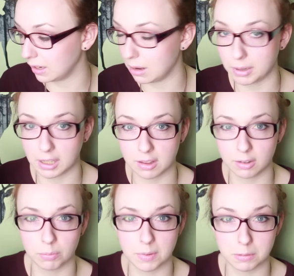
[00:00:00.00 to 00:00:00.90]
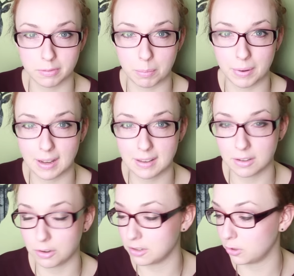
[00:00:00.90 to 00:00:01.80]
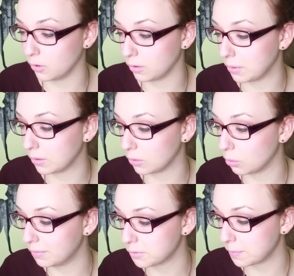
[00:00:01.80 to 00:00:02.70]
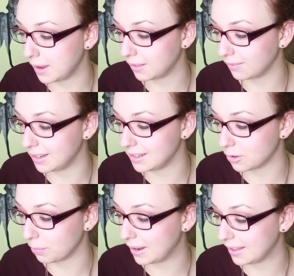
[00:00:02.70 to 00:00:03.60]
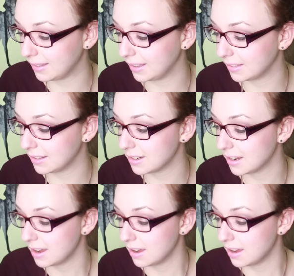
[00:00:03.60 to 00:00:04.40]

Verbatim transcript: Klar, man kann sie zum Beispiel verbrennen, die könnte ich zu Hause bei uns in den Ofen schmeißen, weil die nicht aus Plastik sind.